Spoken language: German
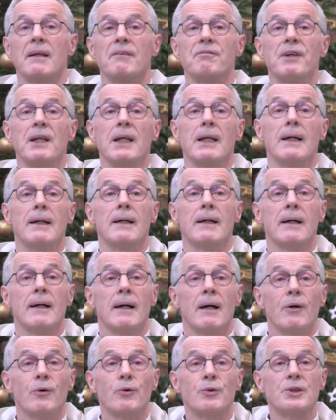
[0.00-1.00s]
dann will er
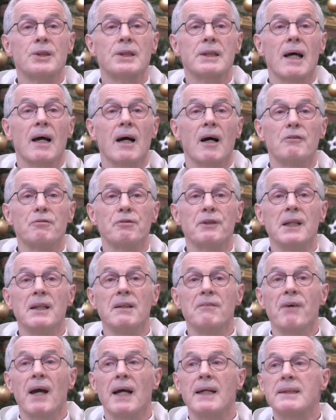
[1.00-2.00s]
uns darauf
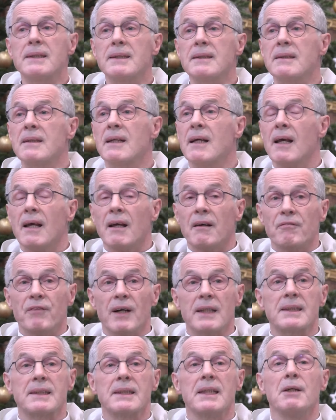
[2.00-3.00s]
hinweisen,
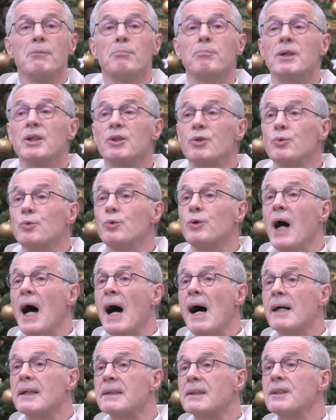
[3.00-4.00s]
was immer
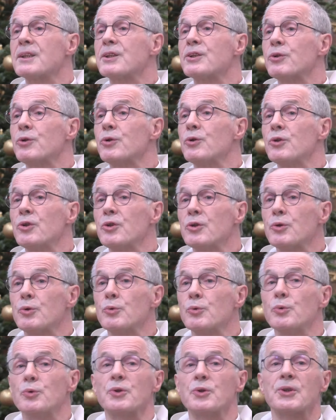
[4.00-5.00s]
du hast
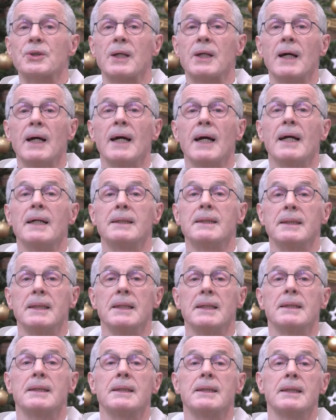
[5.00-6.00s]
und tust,
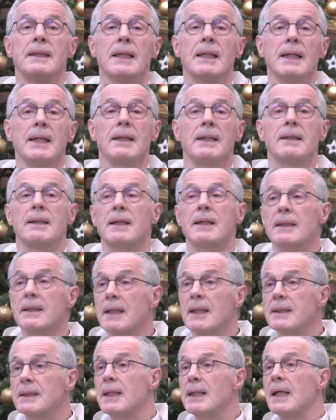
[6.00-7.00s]
es ist nicht
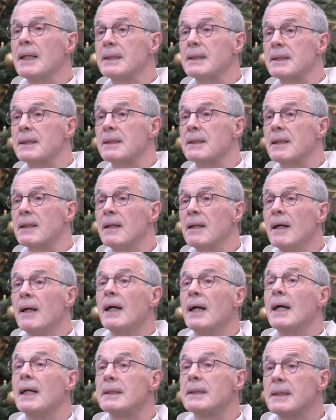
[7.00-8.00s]
das Letzte,
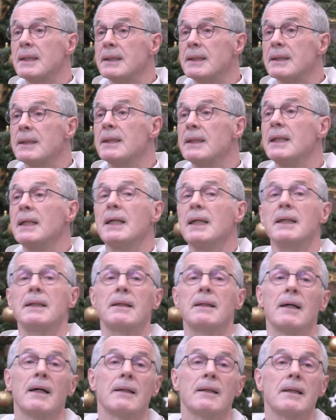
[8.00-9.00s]
es ist
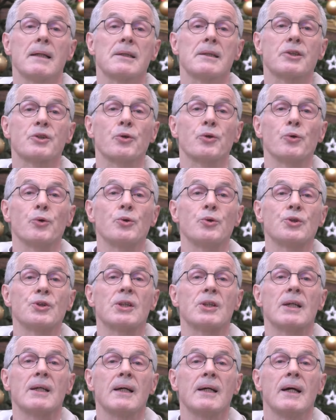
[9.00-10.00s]
nicht das
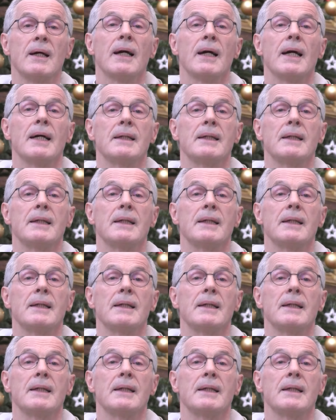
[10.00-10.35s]
Größte,